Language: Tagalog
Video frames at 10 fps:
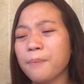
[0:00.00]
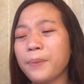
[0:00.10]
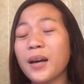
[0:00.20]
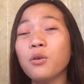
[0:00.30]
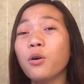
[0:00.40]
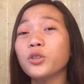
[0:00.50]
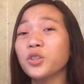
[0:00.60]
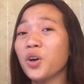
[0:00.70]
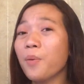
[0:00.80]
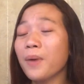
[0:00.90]
Paano ko
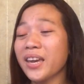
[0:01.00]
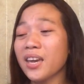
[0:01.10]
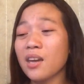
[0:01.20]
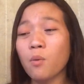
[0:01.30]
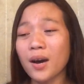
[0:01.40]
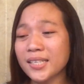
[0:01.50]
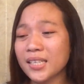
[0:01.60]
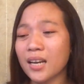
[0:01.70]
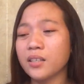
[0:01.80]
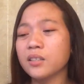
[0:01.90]
to
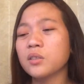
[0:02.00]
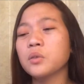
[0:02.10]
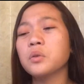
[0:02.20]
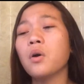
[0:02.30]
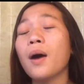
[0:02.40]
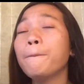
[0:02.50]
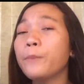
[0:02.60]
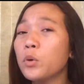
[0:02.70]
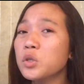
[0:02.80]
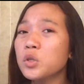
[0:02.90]
maiiwasan kung ang
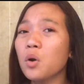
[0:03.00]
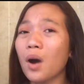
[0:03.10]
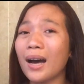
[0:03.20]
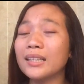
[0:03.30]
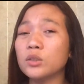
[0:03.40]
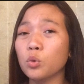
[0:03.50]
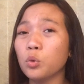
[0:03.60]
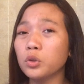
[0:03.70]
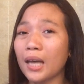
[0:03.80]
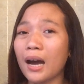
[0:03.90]
puso at
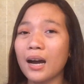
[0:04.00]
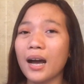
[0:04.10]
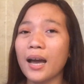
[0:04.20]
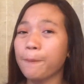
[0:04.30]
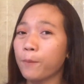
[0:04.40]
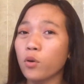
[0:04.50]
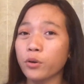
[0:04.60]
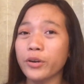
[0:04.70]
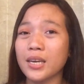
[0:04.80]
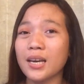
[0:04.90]
utak ay
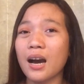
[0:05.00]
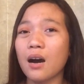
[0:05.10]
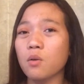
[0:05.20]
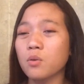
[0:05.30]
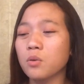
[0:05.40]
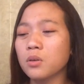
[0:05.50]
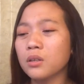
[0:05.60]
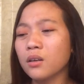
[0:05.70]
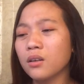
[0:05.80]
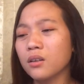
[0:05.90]
puro ikaw?
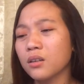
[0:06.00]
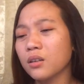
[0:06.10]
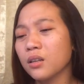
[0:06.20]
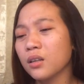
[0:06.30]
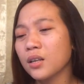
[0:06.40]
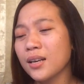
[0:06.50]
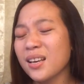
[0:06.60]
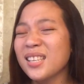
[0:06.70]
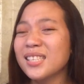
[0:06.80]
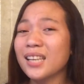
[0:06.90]

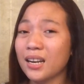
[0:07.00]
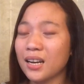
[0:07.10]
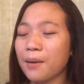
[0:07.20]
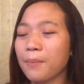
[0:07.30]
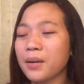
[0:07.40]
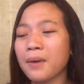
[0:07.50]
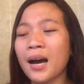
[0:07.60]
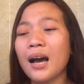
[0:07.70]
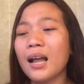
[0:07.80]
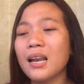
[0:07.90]
Sana naman
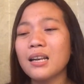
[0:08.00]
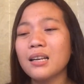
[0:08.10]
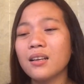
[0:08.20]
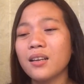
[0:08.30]
mahal,